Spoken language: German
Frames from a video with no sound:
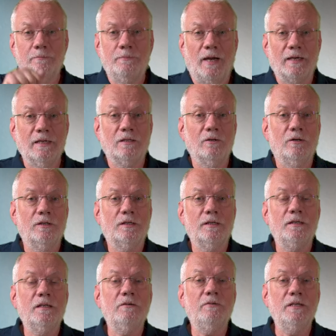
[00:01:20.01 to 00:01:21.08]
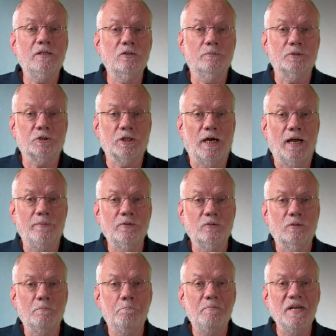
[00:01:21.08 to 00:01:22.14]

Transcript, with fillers: packe ich euch in die Videobeschreibung und